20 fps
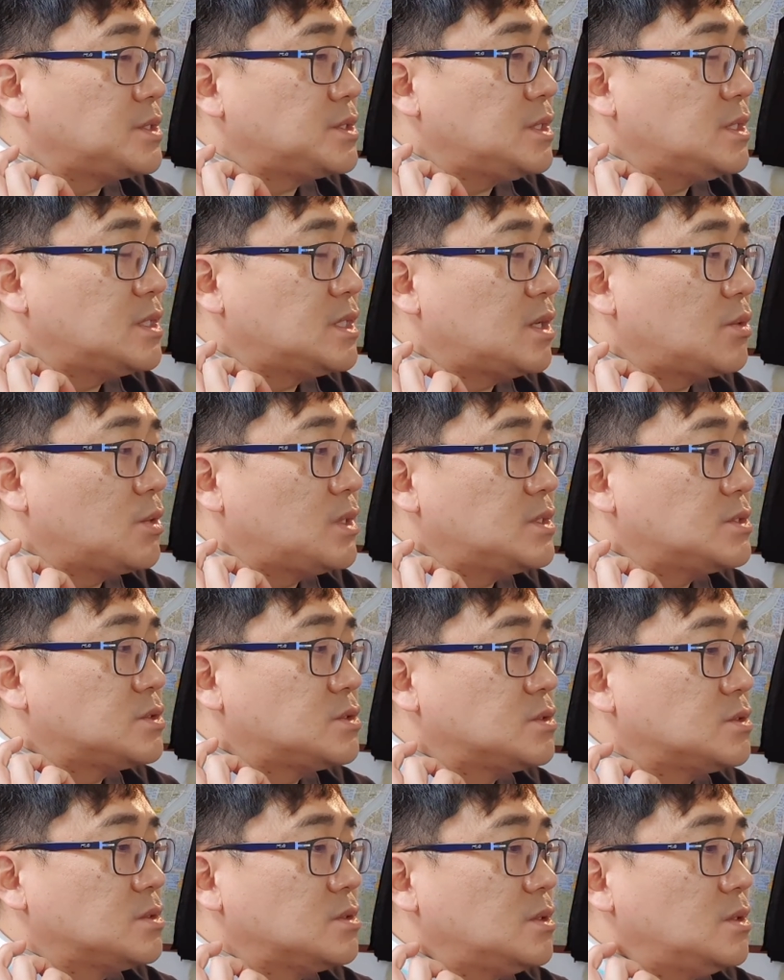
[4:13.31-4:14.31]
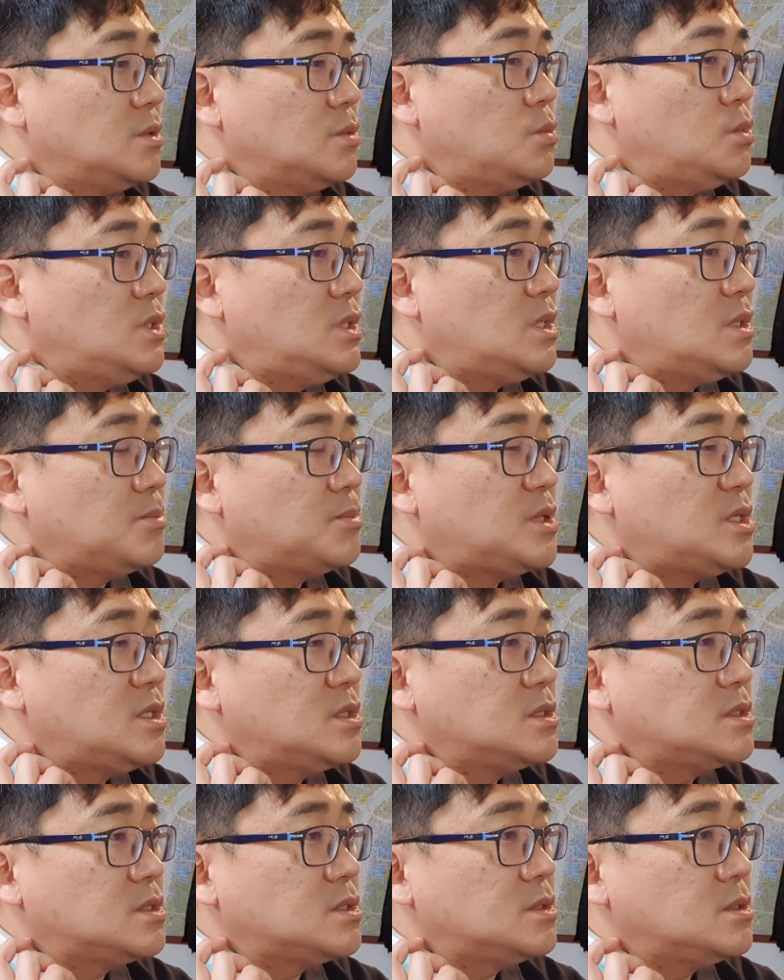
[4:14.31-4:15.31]
있다고 했죠. 위에
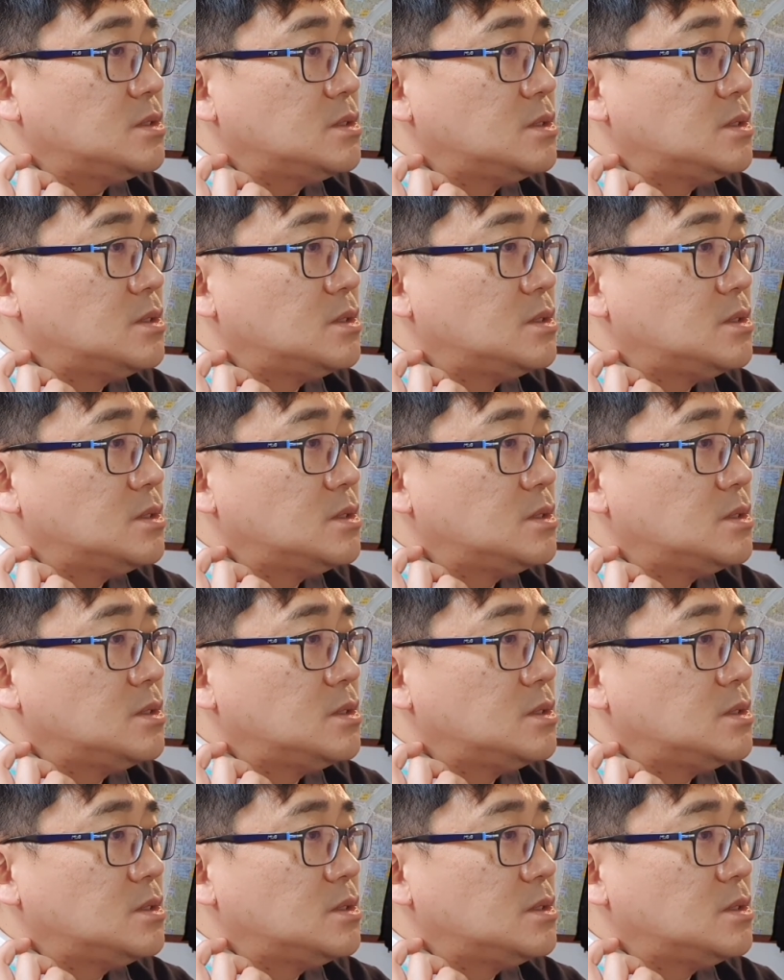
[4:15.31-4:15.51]
플러스